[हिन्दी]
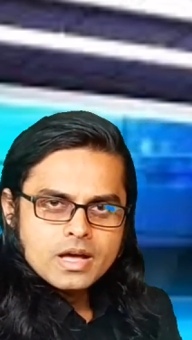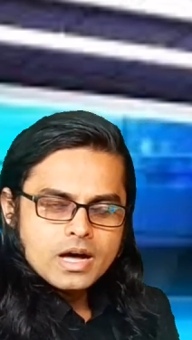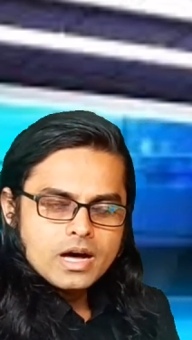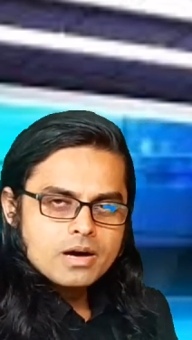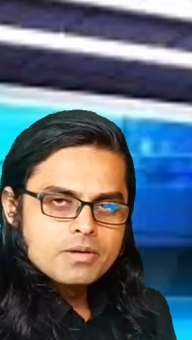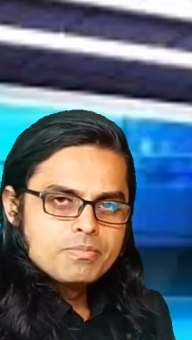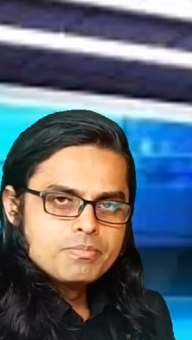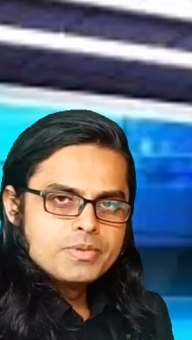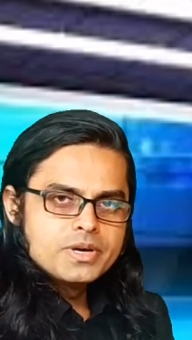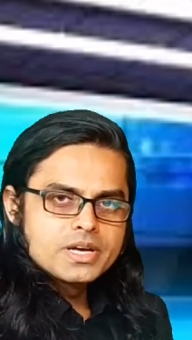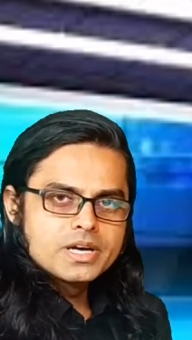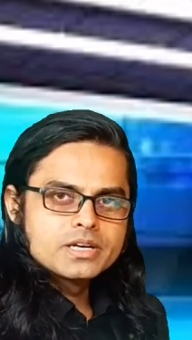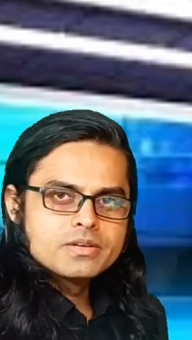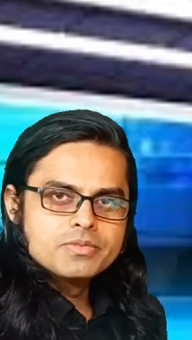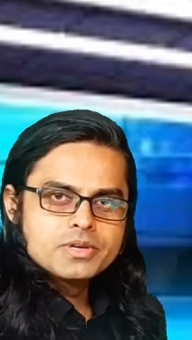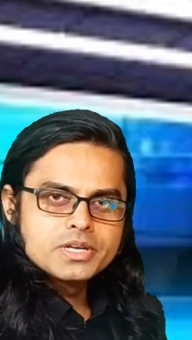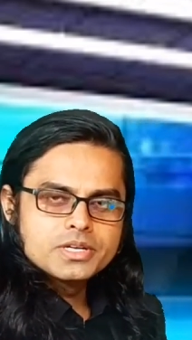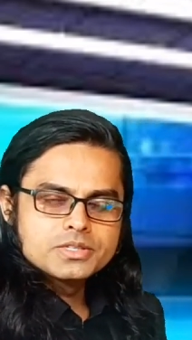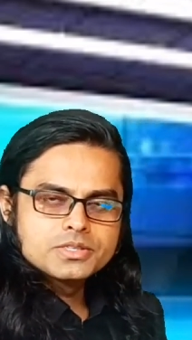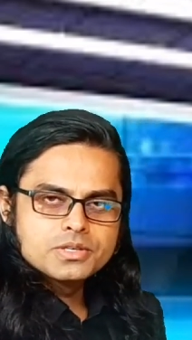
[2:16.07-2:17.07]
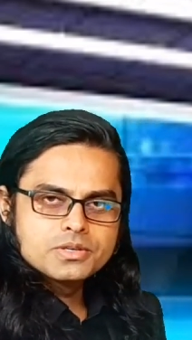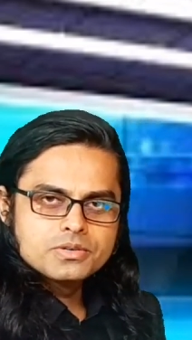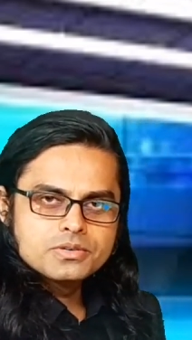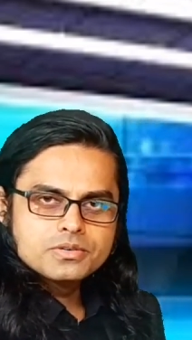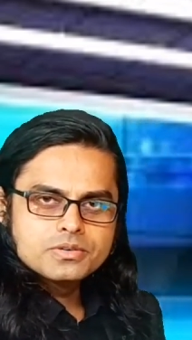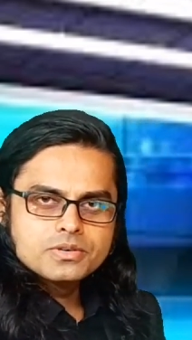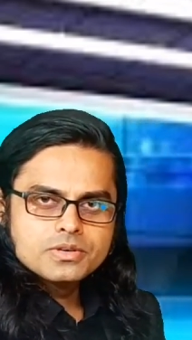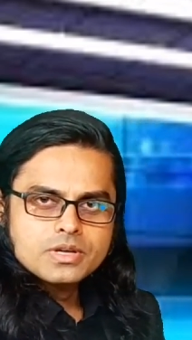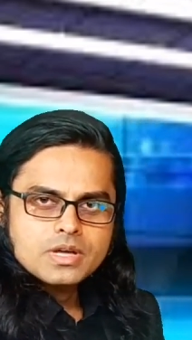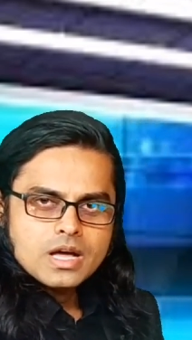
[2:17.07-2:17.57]
आप मेरठ में रहते हो
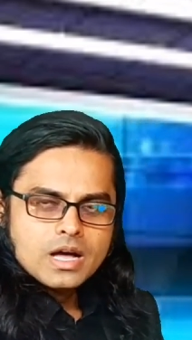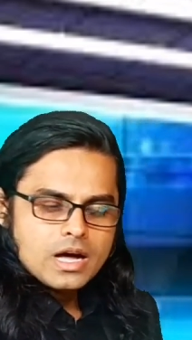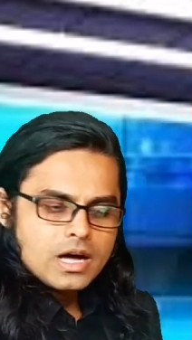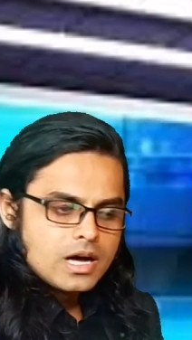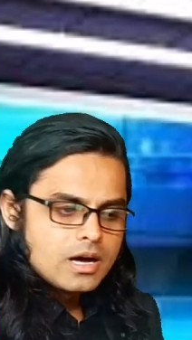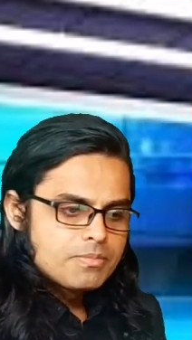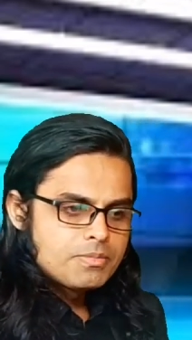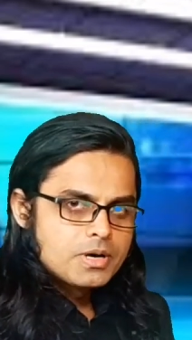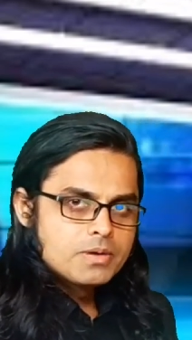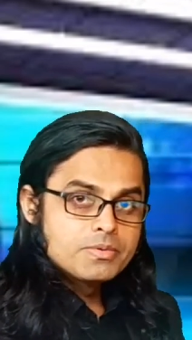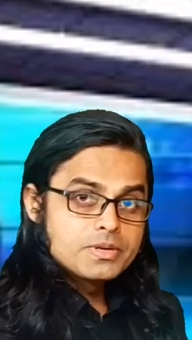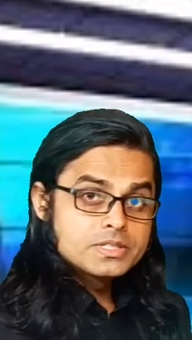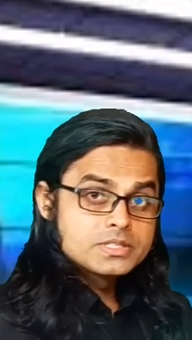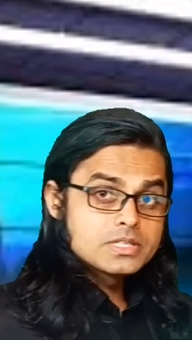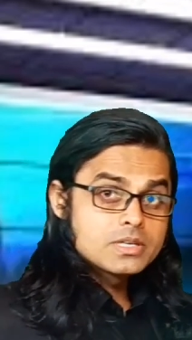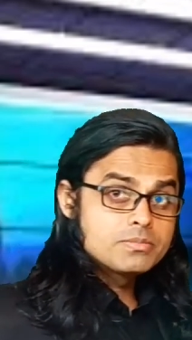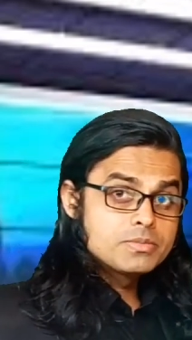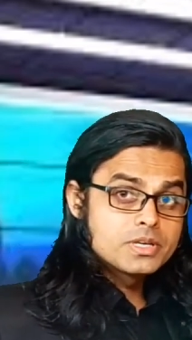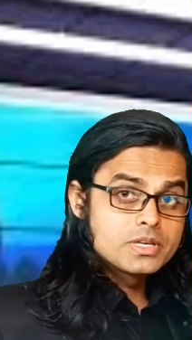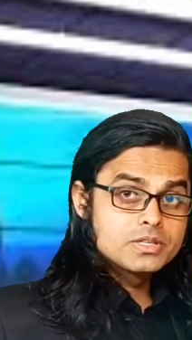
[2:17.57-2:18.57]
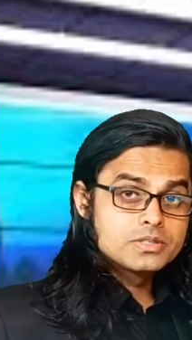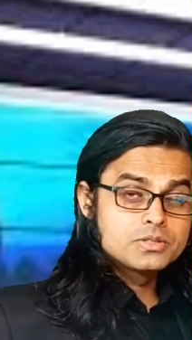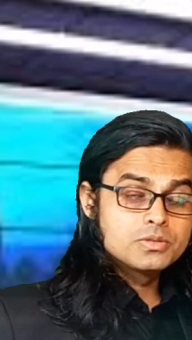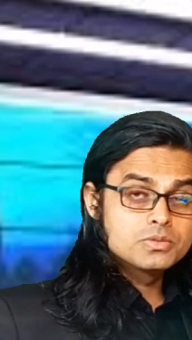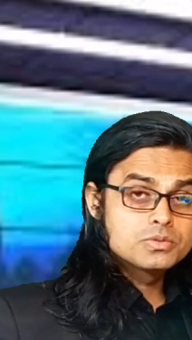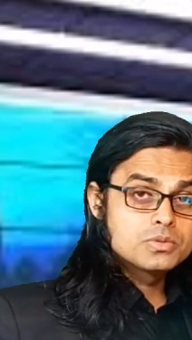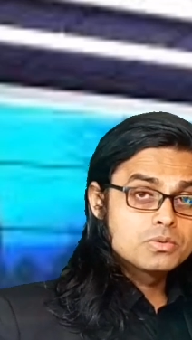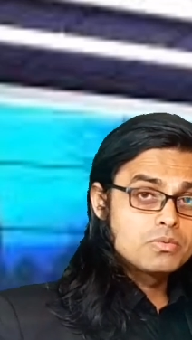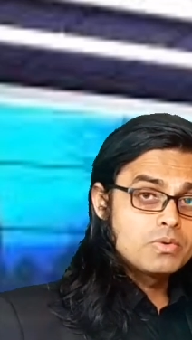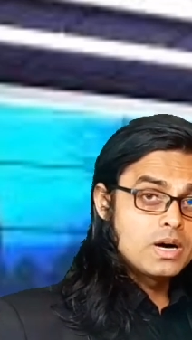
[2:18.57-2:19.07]
आप अमृतसर में रहते हो
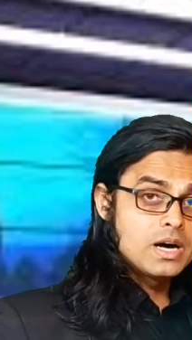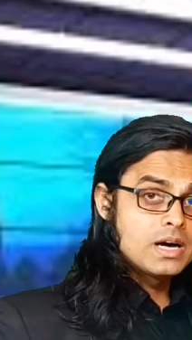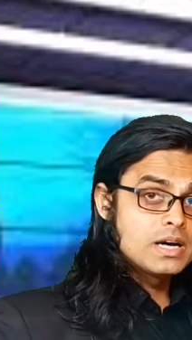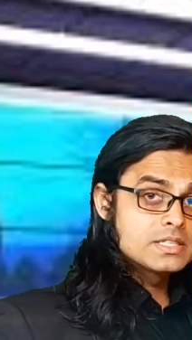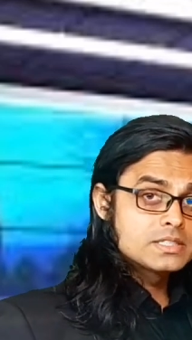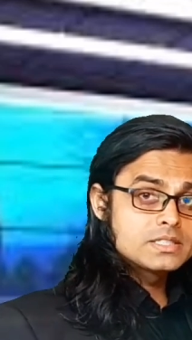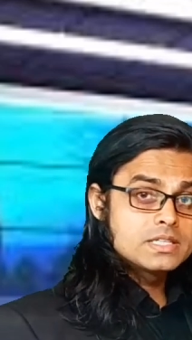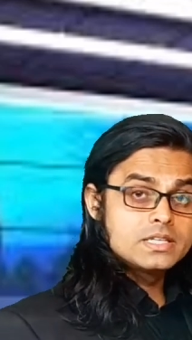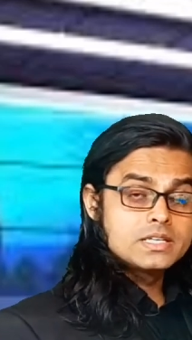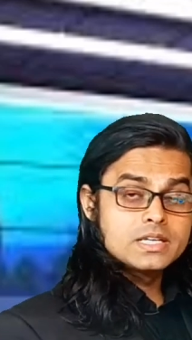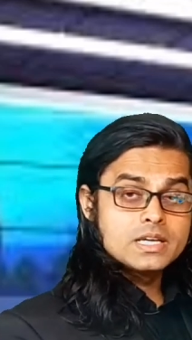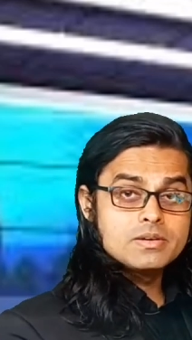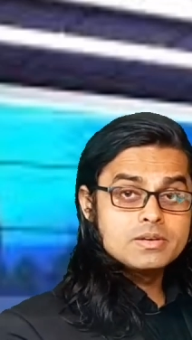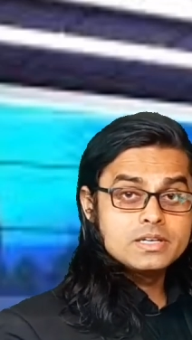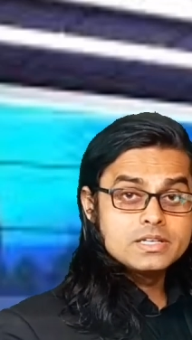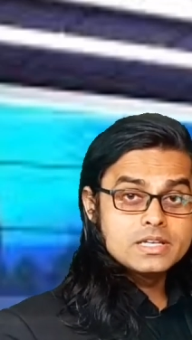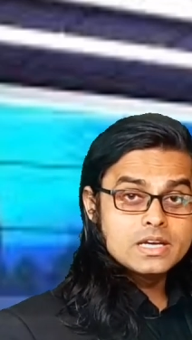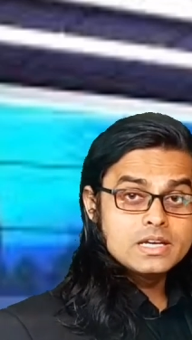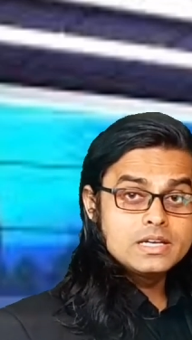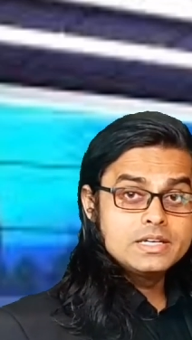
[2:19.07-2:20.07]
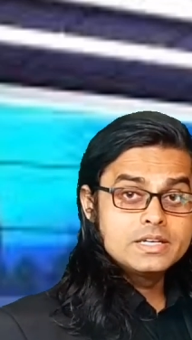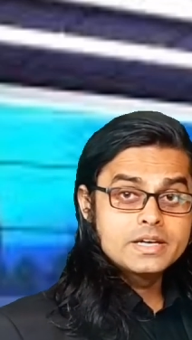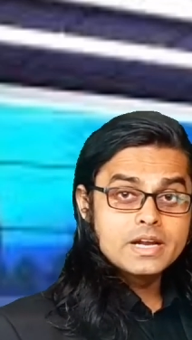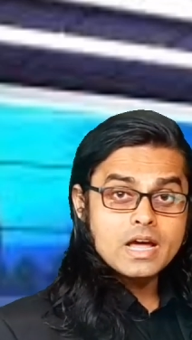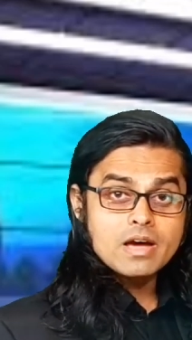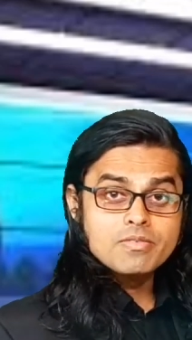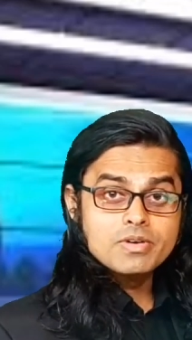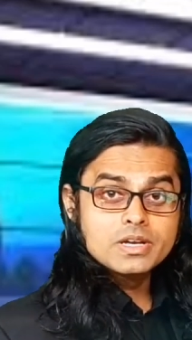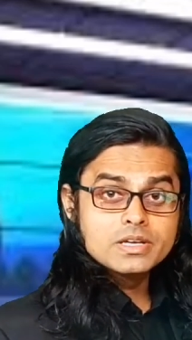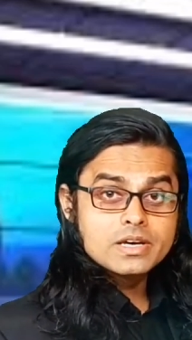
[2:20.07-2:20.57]
तो वहाँ से डेली
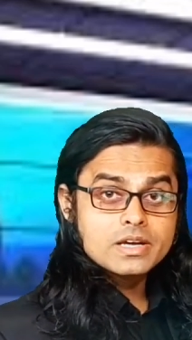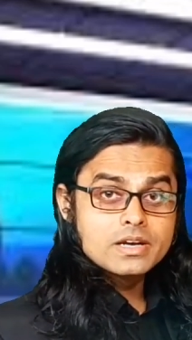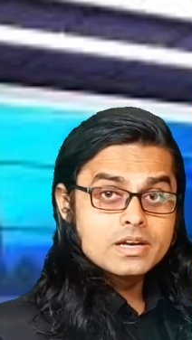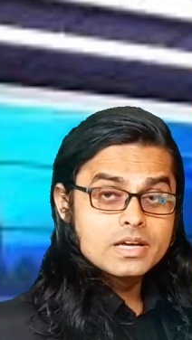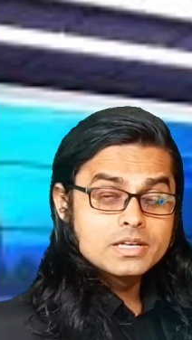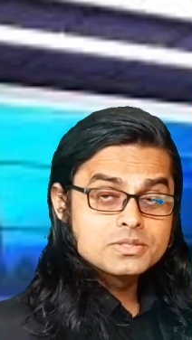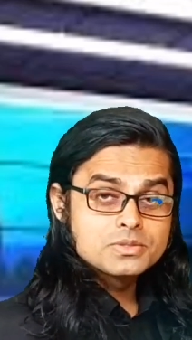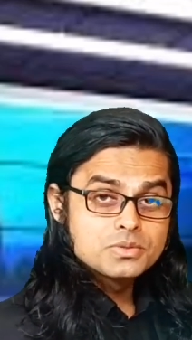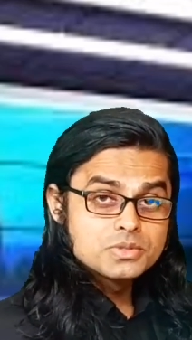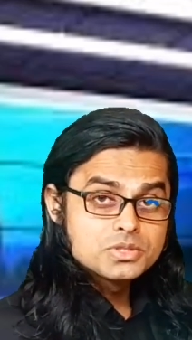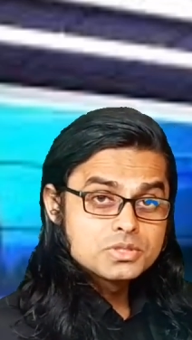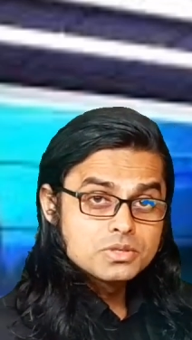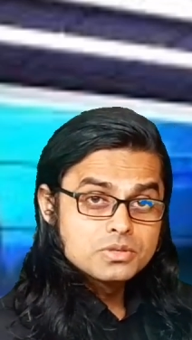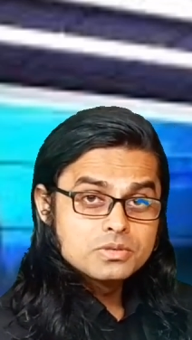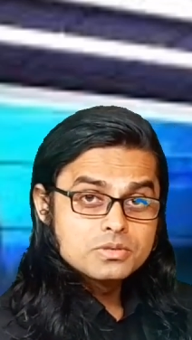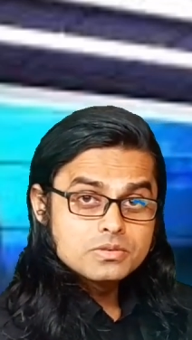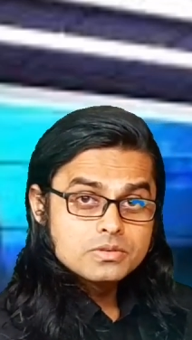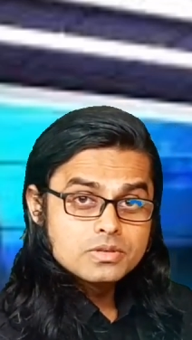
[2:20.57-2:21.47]
ट्रैवल करना सोचो